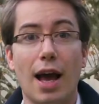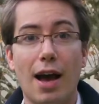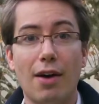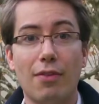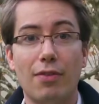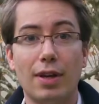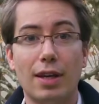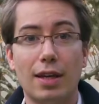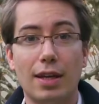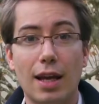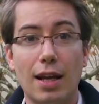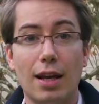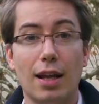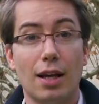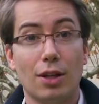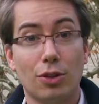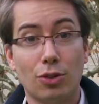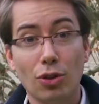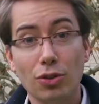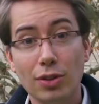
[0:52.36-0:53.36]
avec quel
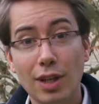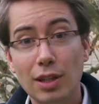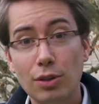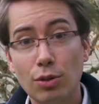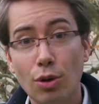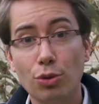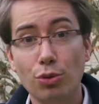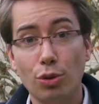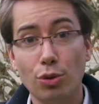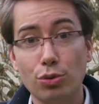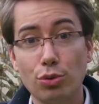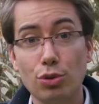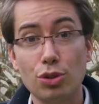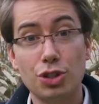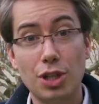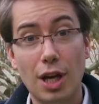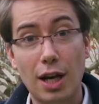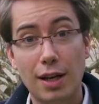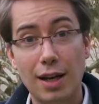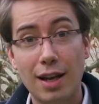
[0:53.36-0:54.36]
temps d'attente entre
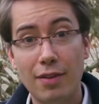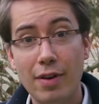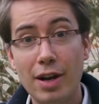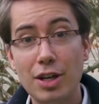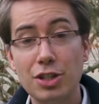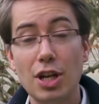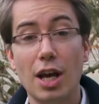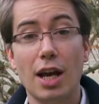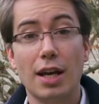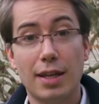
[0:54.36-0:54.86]
chaque lavage,